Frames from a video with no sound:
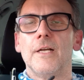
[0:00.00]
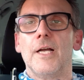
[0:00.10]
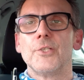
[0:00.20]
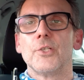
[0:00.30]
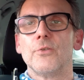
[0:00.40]

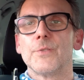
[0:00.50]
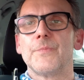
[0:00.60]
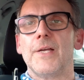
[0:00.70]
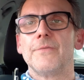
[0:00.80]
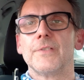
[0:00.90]
Angelos
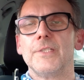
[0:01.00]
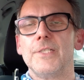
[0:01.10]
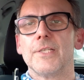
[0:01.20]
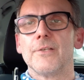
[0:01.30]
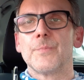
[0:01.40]

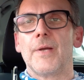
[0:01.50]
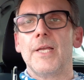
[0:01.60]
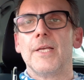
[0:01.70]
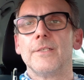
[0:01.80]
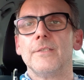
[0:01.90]
Pfeifengenießer aus
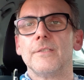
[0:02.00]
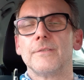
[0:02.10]
Bayern,